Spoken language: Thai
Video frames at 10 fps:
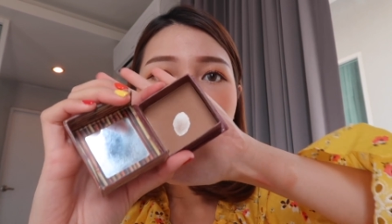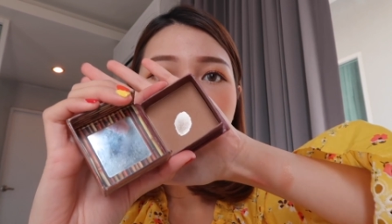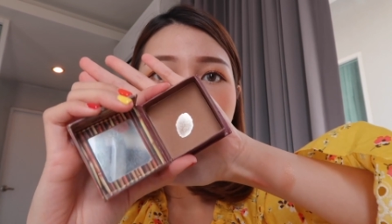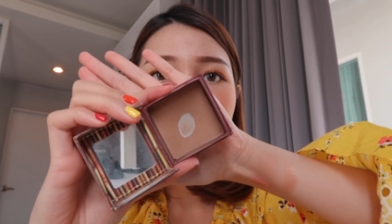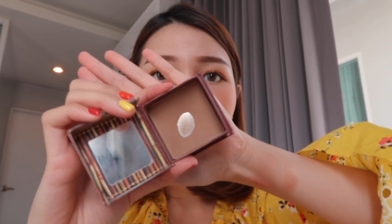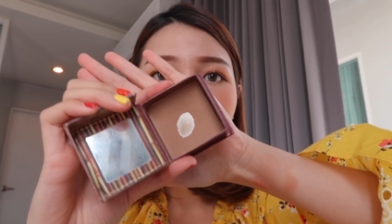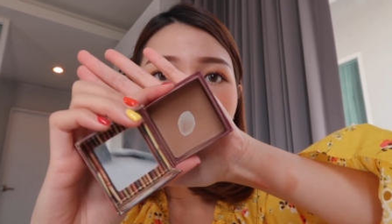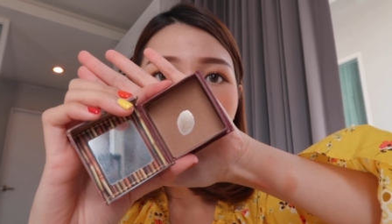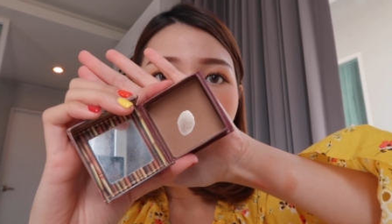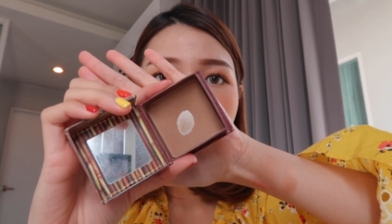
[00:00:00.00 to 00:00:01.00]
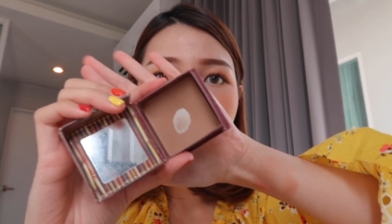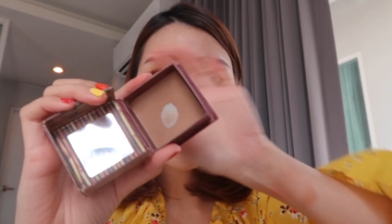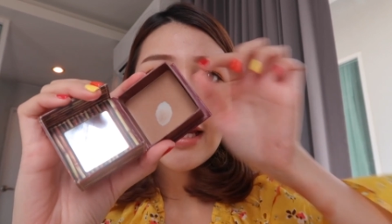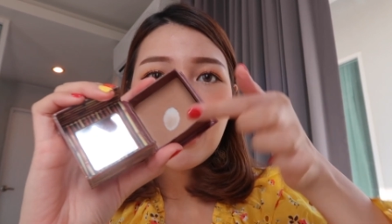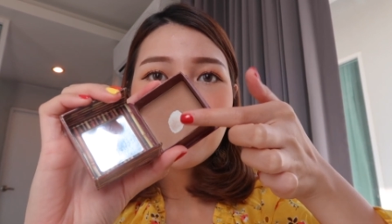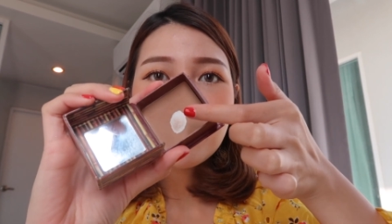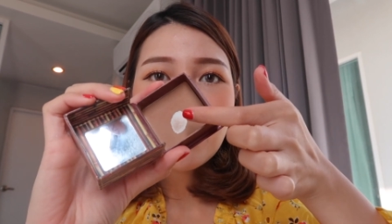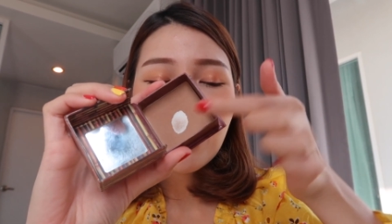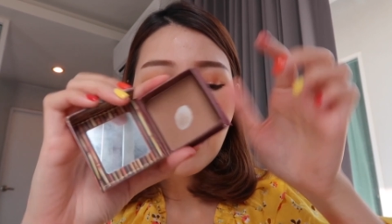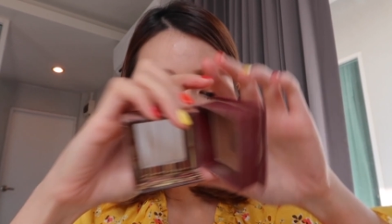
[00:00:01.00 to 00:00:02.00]
คือจะหมดแล้วอะเห็นถึง
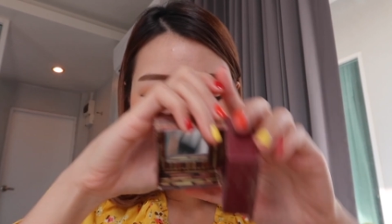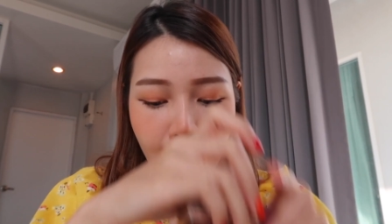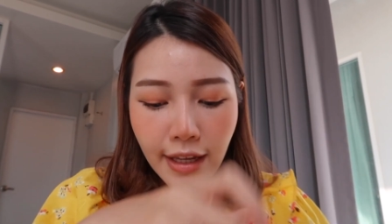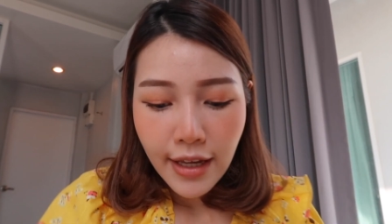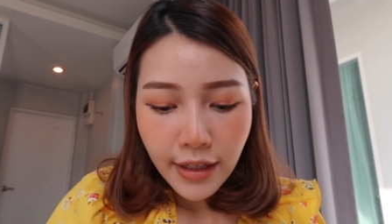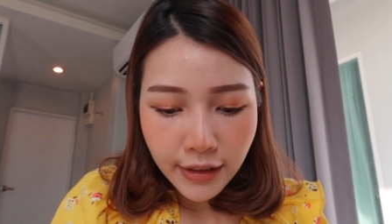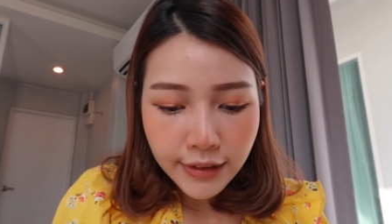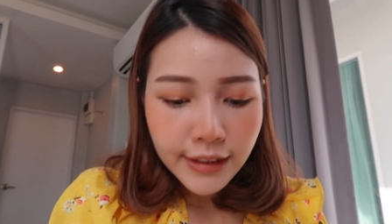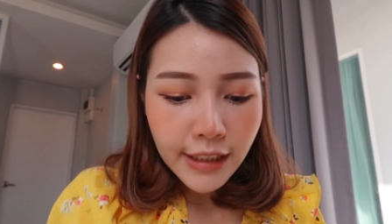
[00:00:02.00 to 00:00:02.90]
ด้านในแหละคือ